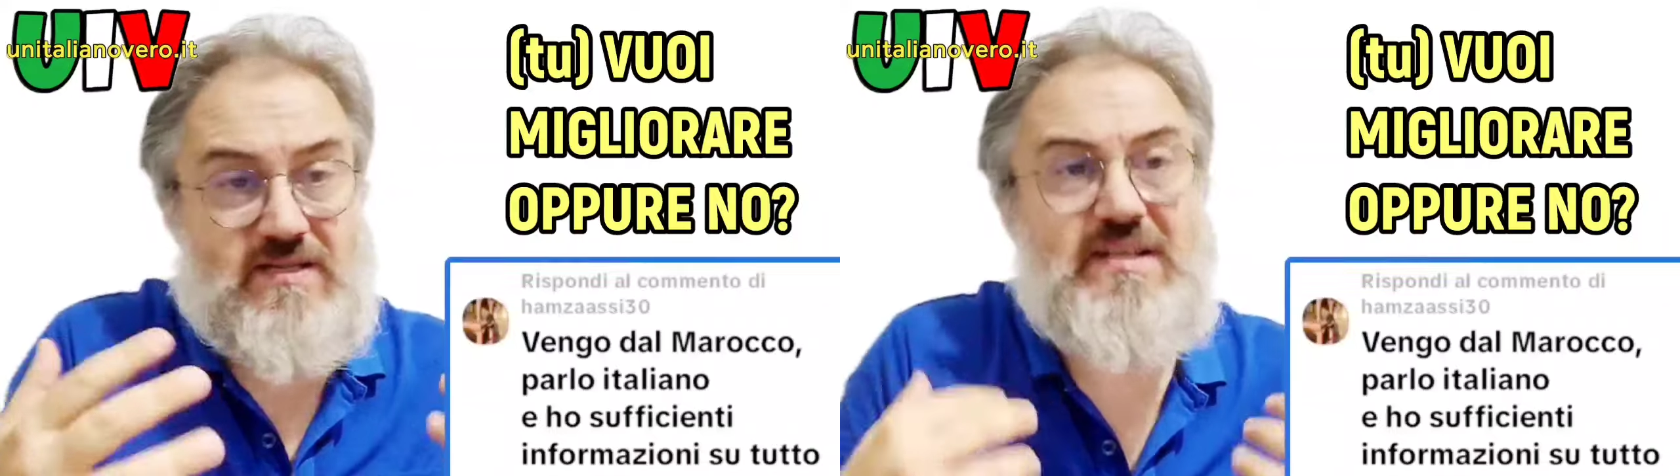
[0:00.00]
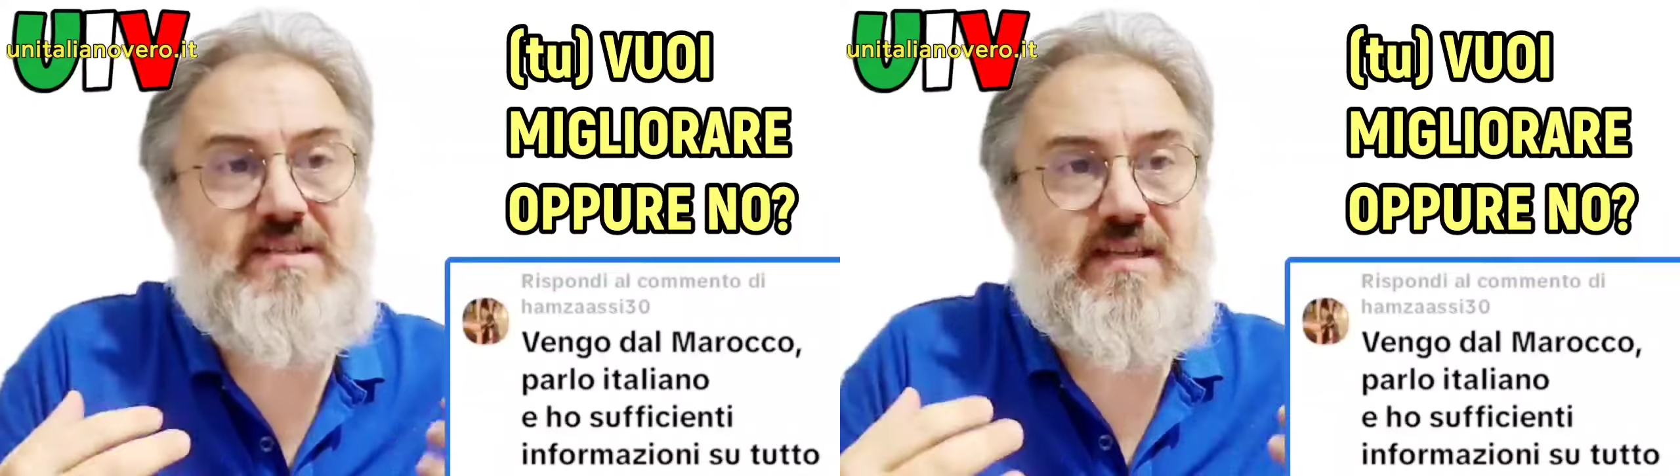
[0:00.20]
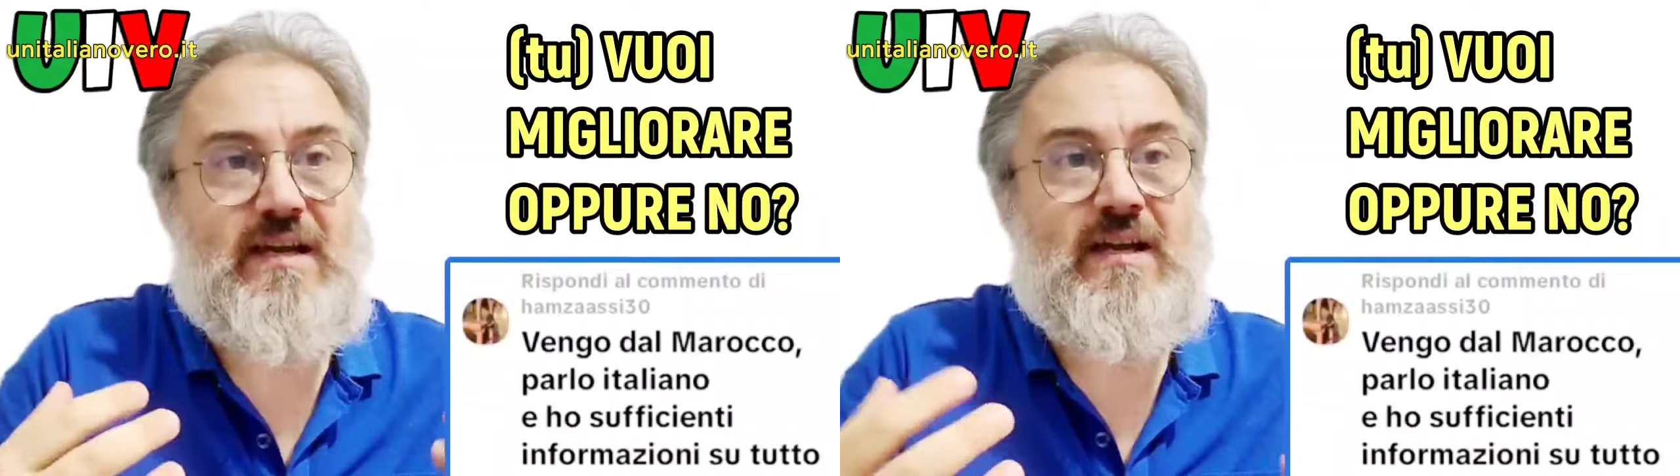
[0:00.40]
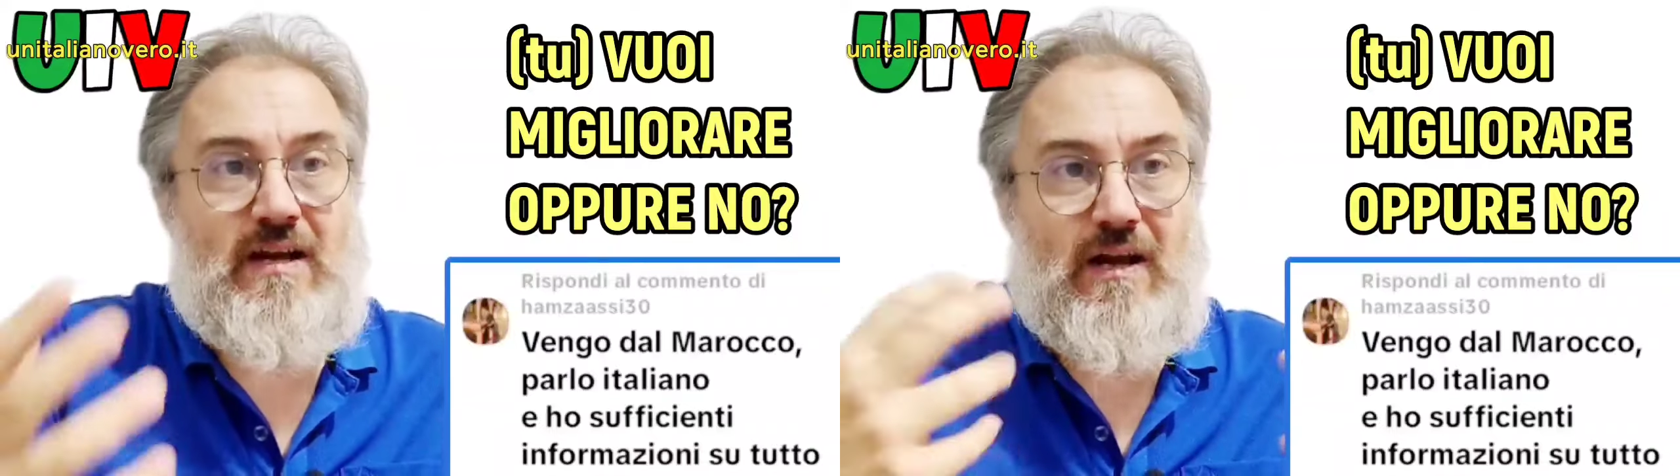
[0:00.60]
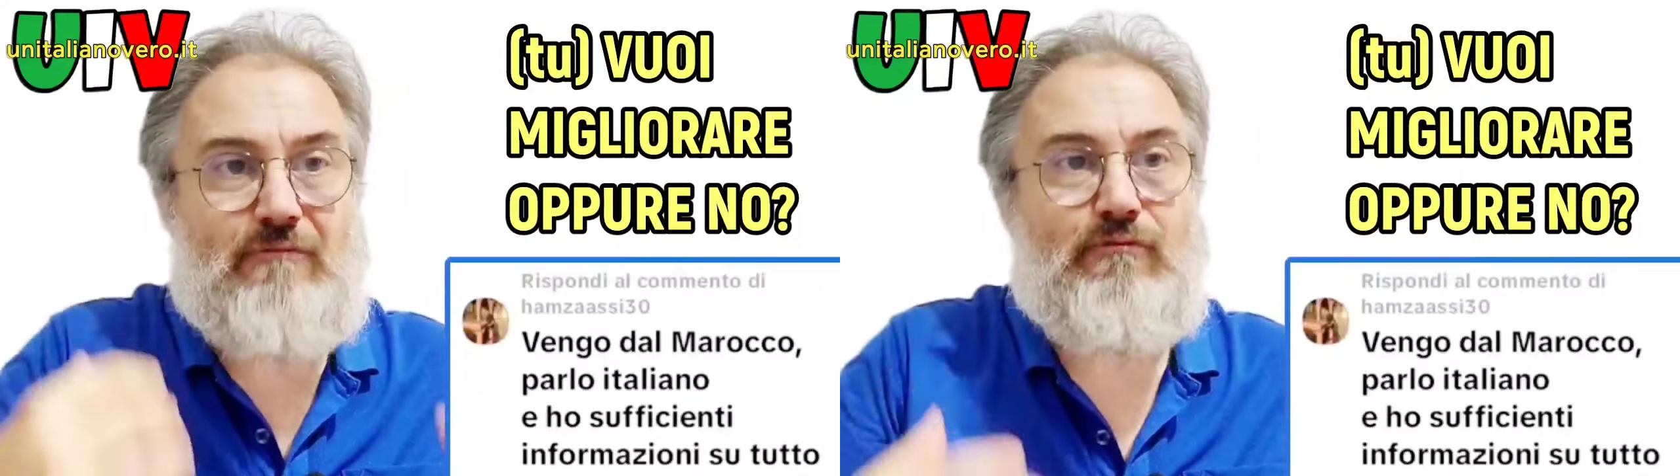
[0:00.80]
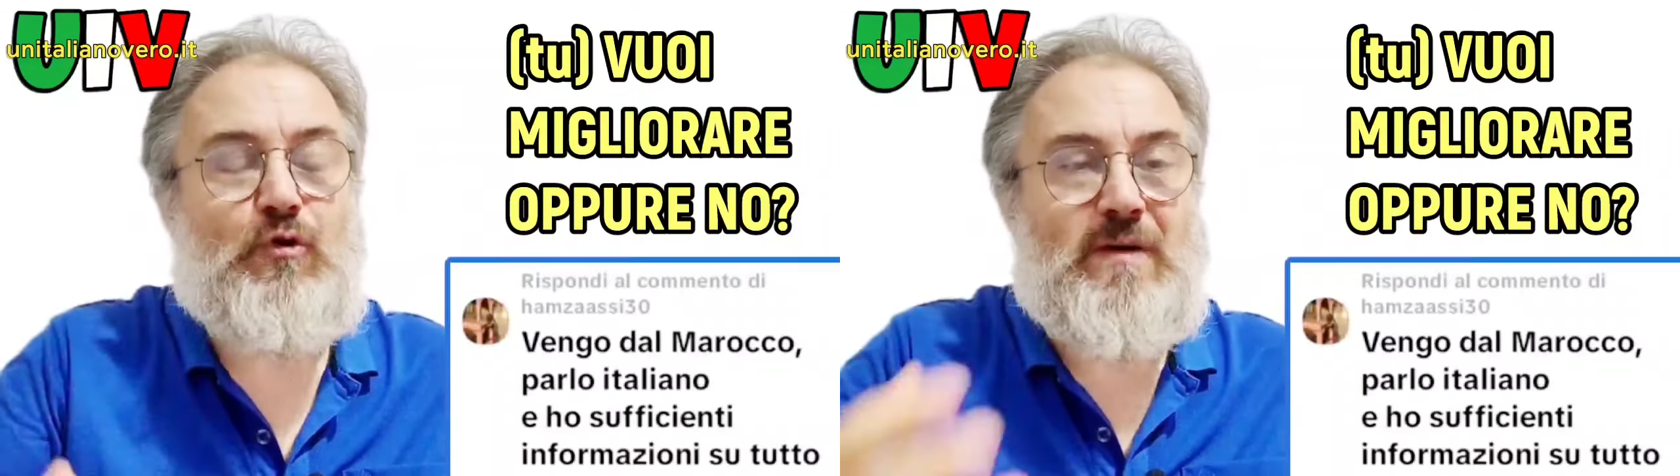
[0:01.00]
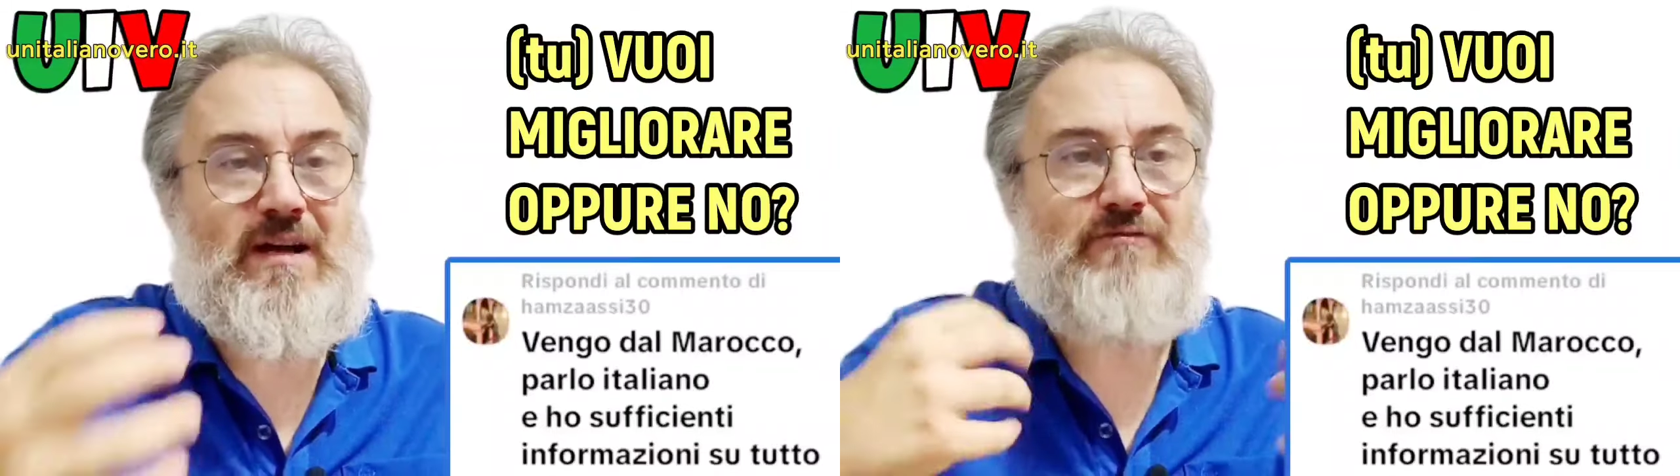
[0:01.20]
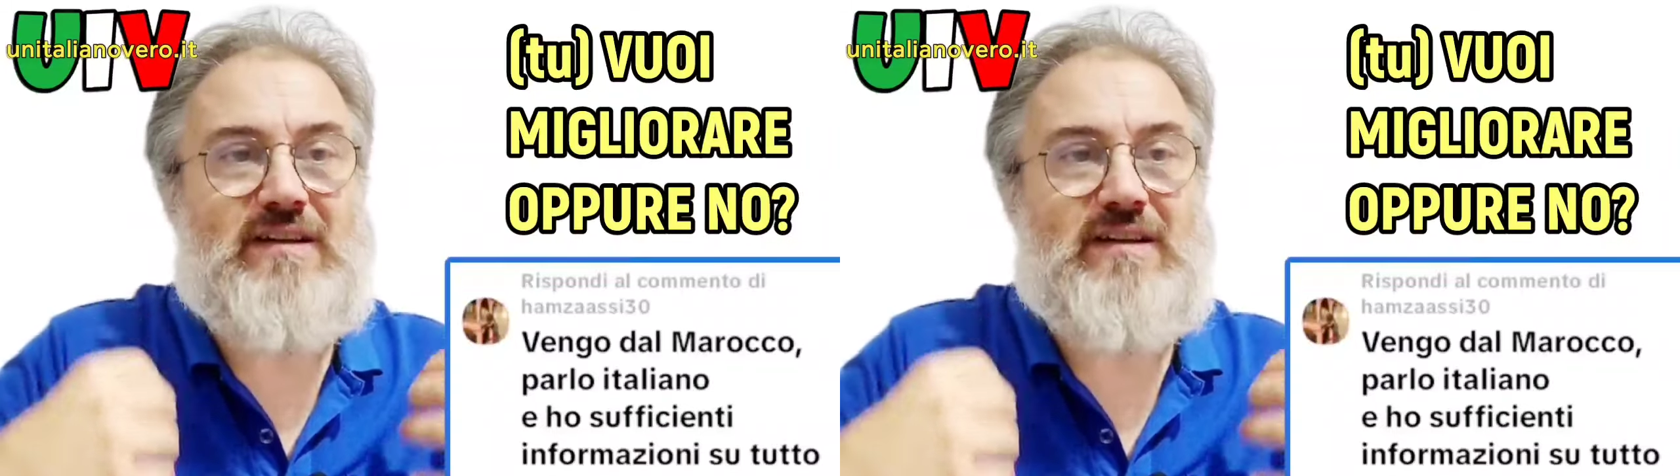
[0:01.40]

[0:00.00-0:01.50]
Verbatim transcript: Esiste la forma